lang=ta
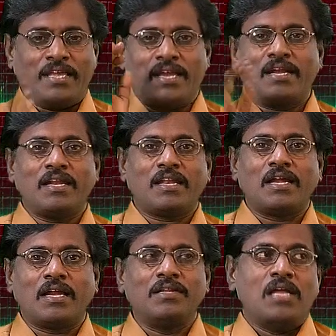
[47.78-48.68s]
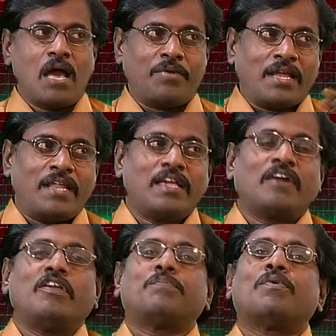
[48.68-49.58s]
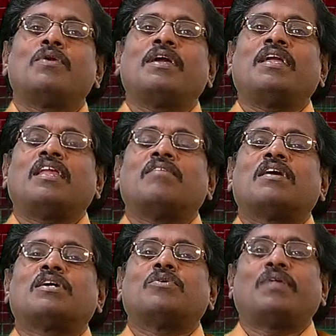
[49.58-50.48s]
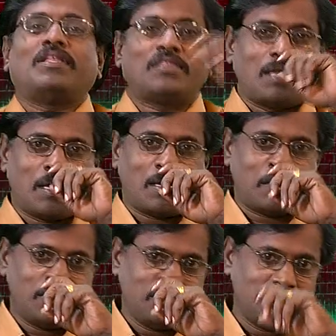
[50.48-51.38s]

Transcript: ஏனென்றால் அவர் எளியாவை போல இறைவாக்கு உரைத்தார்